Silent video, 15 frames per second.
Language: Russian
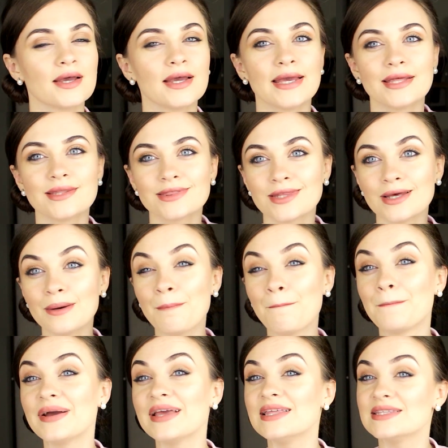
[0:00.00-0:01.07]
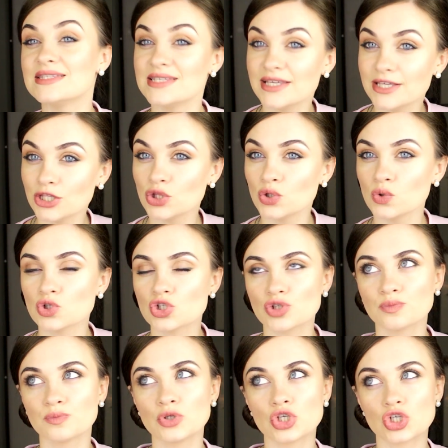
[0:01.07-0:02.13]
это, по идее,
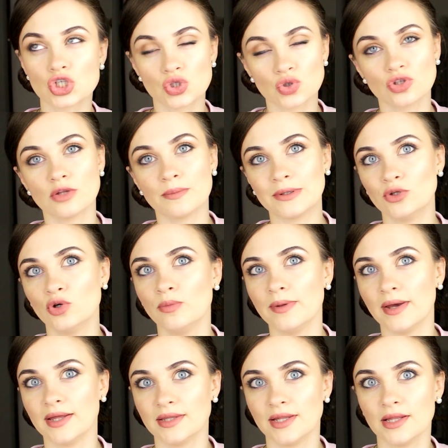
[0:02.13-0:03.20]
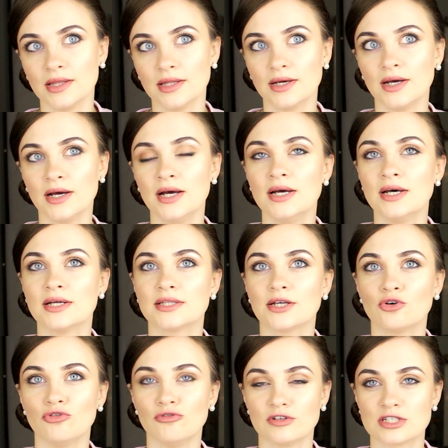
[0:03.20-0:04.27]
должен быть что-то наподобие аналога
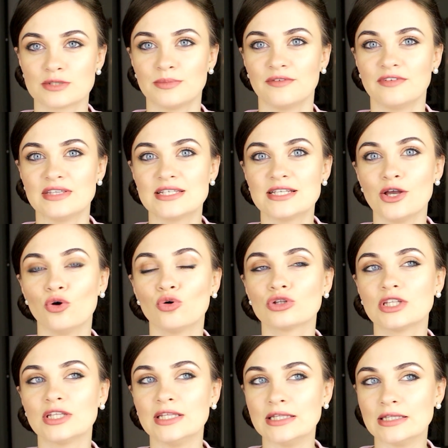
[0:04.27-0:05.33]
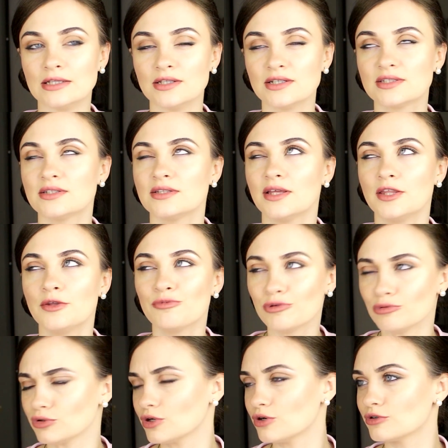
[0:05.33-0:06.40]
такого разбавителя от Inglot. Я не
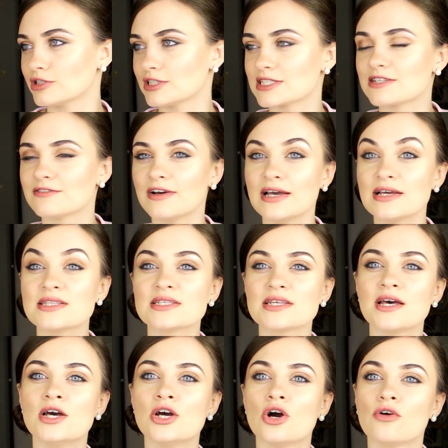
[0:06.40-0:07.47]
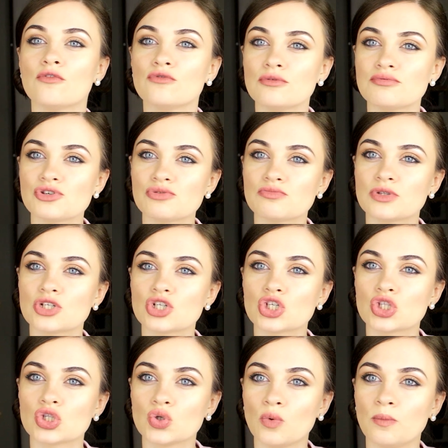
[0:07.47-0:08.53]
помню, как он называется. В общем-то,
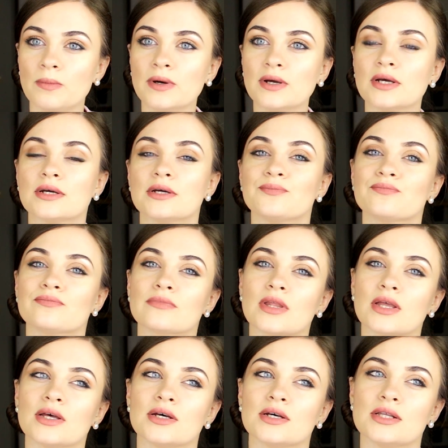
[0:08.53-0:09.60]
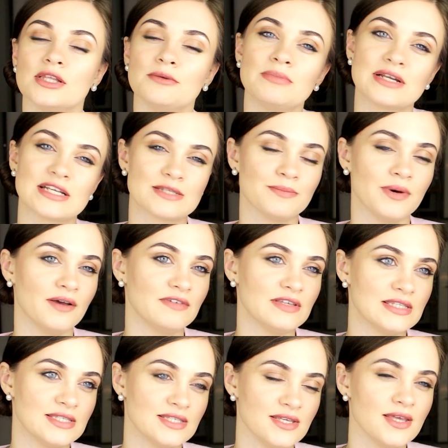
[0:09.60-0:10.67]
чтобы а, либо
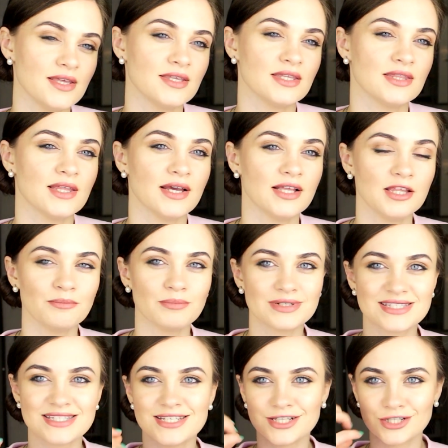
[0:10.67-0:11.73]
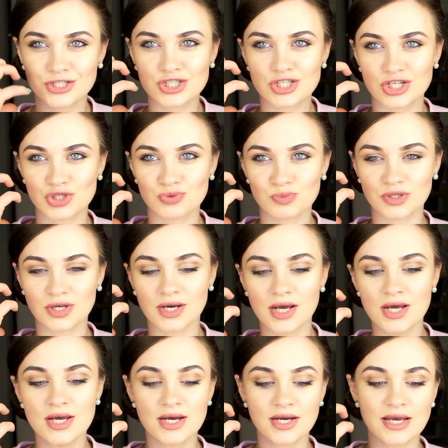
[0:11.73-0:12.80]
разбавить тени, да, либо сделать, скажем так,
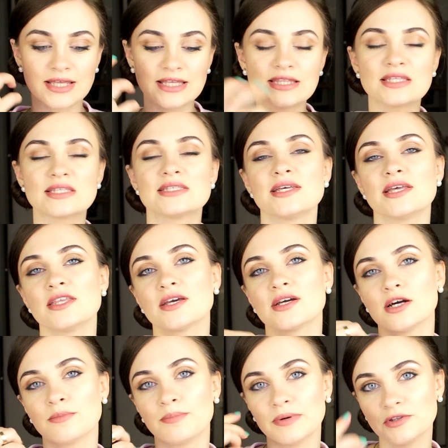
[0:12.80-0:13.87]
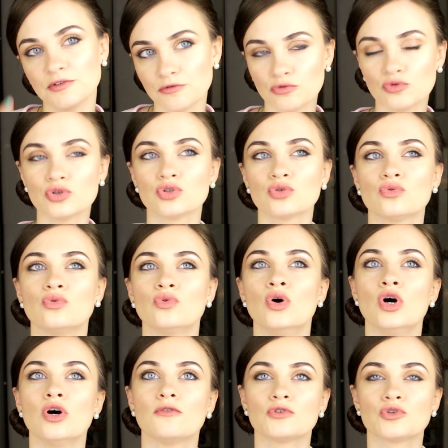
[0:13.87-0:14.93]
какие-то тени, как подводку.
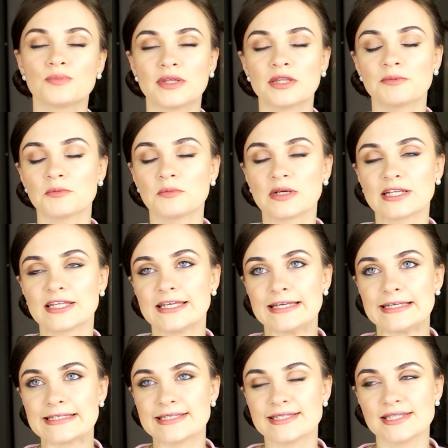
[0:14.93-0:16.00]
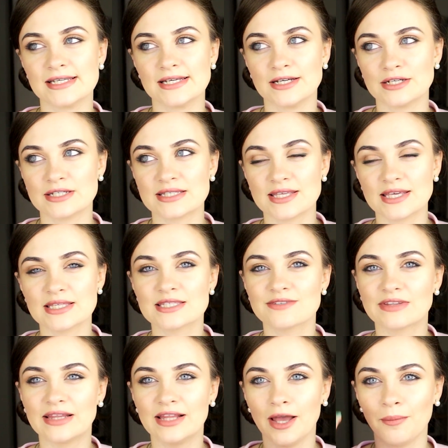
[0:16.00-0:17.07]
Вот у меня, например, есть а,
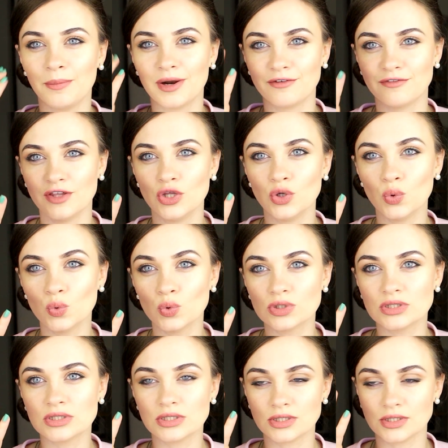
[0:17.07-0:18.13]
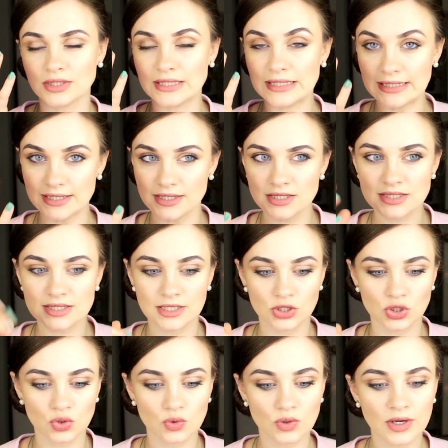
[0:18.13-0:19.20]
средство для бровей от а, NYX,
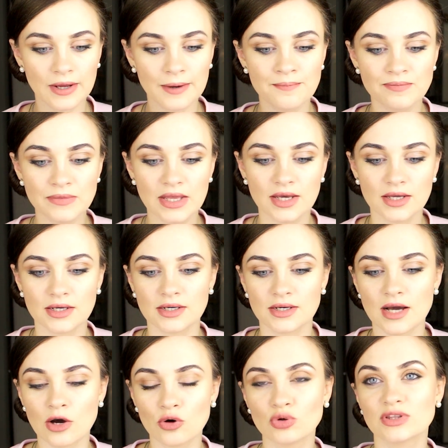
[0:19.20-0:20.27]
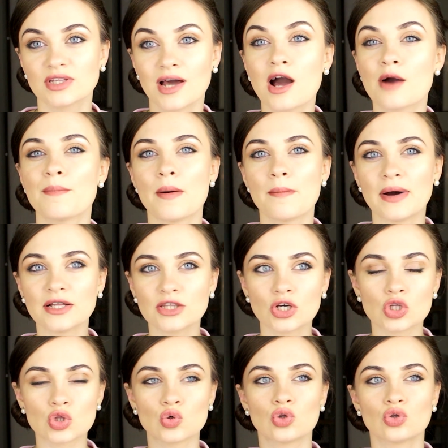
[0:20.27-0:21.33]
которое как, как
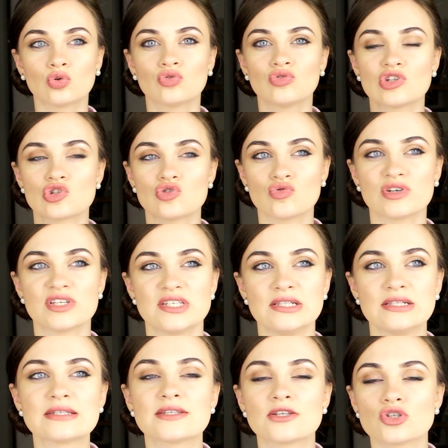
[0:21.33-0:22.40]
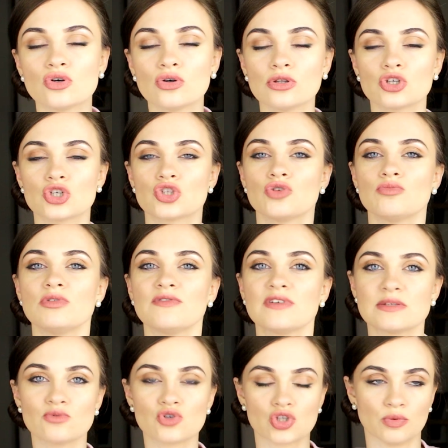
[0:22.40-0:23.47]
помадка, но оно настолько сильно засохло, что им
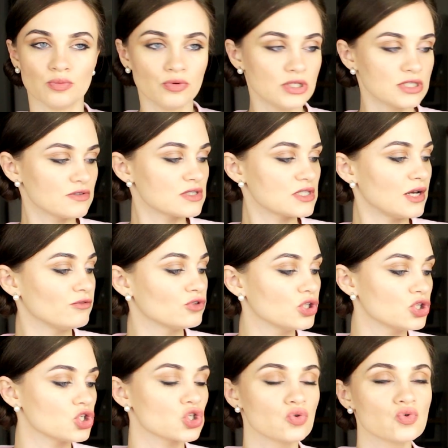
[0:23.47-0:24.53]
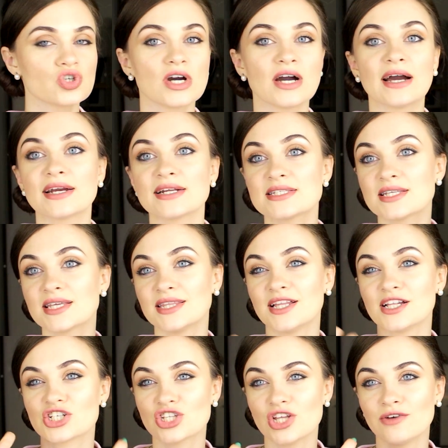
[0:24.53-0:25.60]
невозможно пользоваться, а вот эта штучка как раз-таки
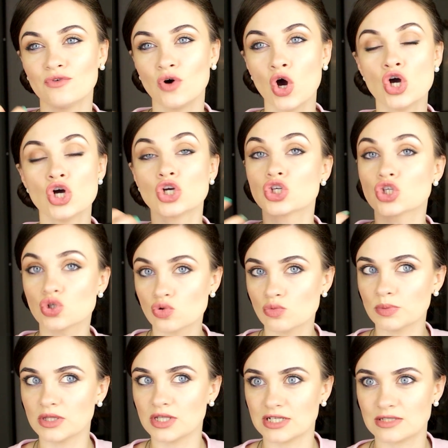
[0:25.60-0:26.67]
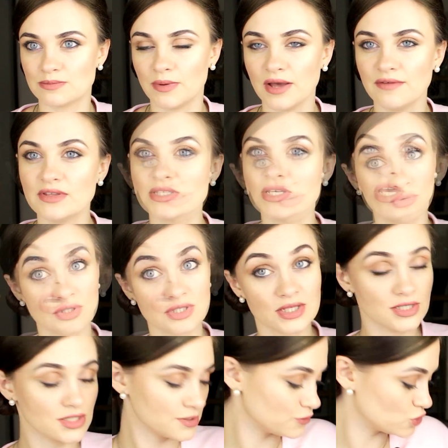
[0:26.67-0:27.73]
должна его чуть подразбавить. Но,
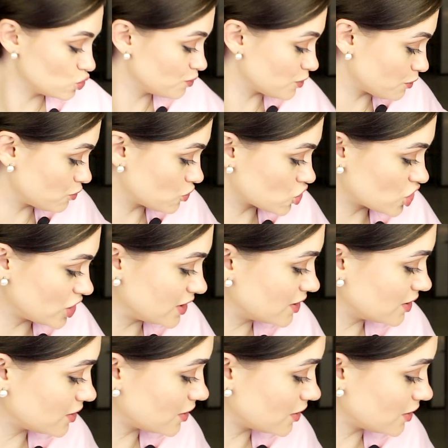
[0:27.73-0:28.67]
кстати, супер бюджетно,